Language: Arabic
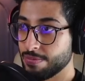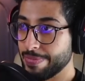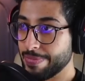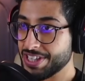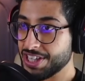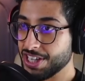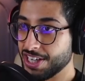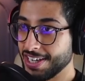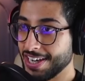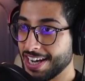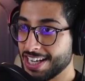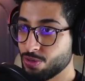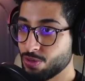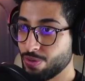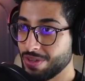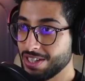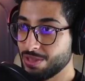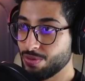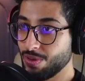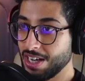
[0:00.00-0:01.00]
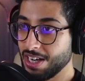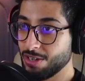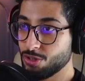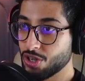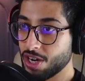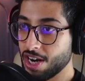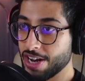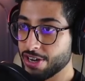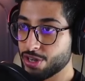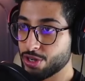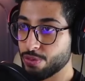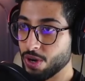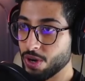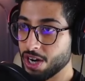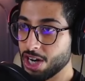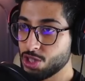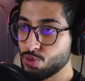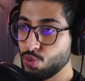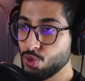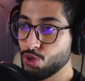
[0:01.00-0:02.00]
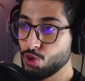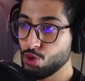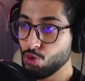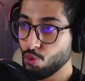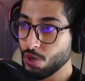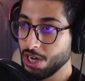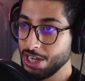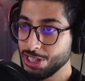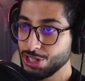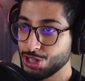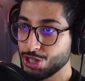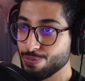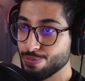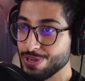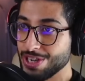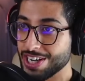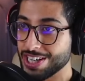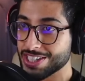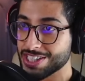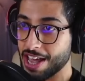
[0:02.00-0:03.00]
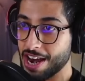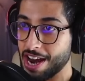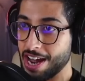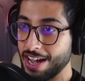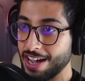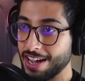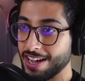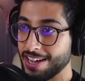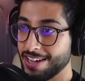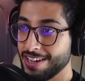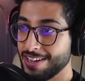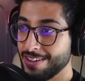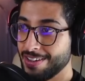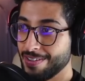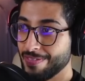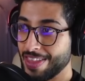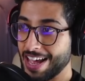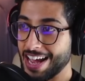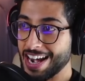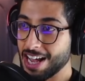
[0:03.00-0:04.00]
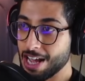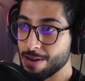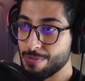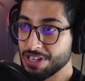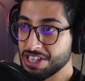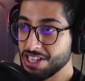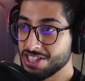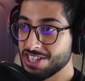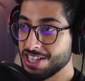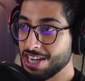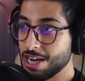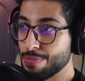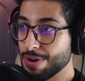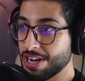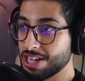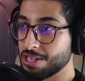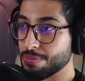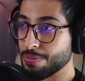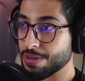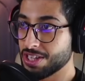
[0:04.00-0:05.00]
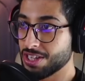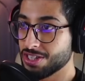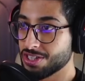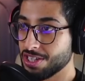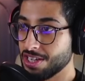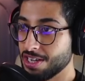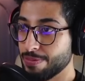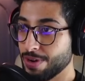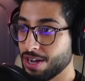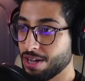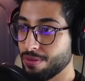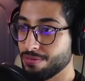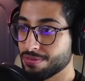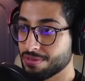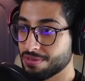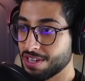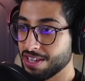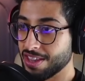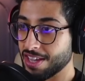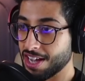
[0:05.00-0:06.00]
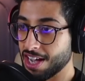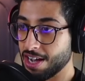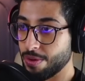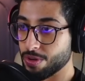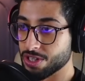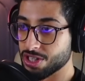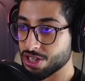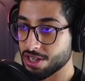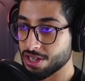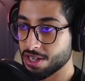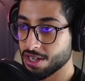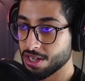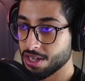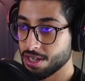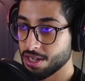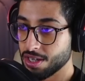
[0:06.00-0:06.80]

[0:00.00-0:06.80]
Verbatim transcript: ما ادري اسود ولا ايش رايكم والله اسود والله يجي منه صراحه على الاقل ما تحس انه مكتبه تحس انه مك... كذا قهوه صدق